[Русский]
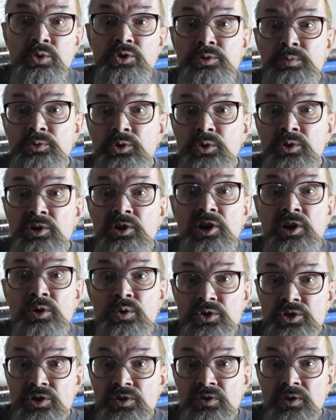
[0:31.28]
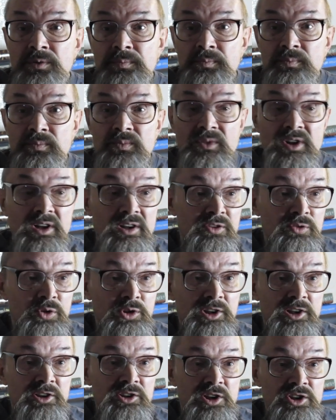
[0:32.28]
очень много хорошего. И вот
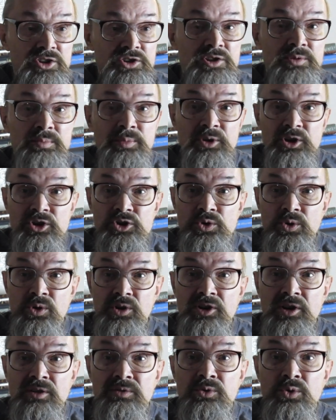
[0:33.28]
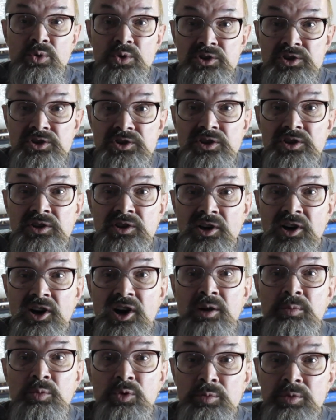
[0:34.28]
однажды пришел я в гости, к
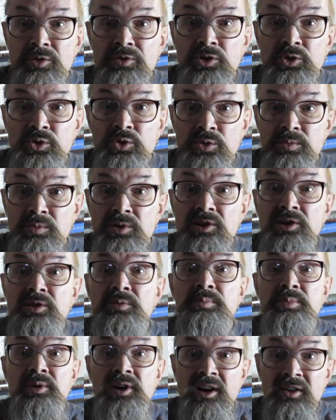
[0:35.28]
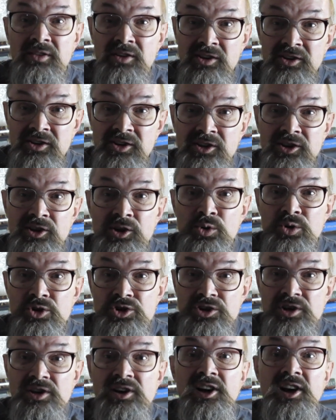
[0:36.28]
кому бы вы думали, правильно, к
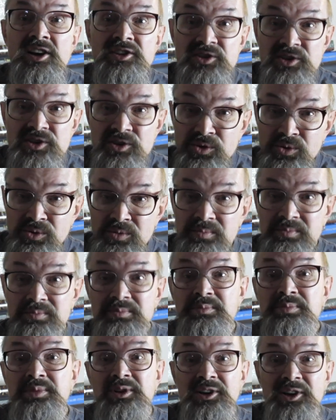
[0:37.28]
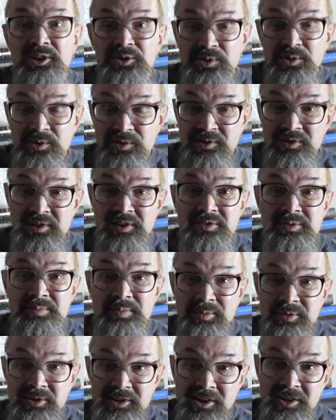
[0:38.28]
Леше Рацину – про которого я
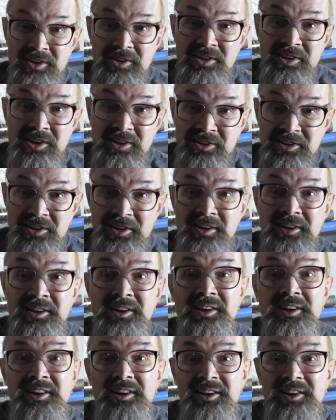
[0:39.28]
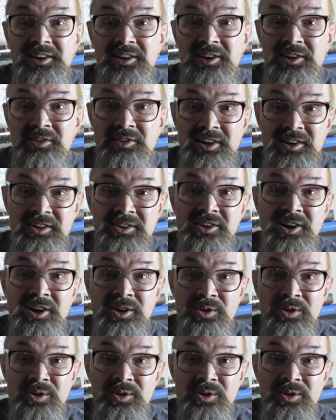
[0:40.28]
вспоминал, когда говорил о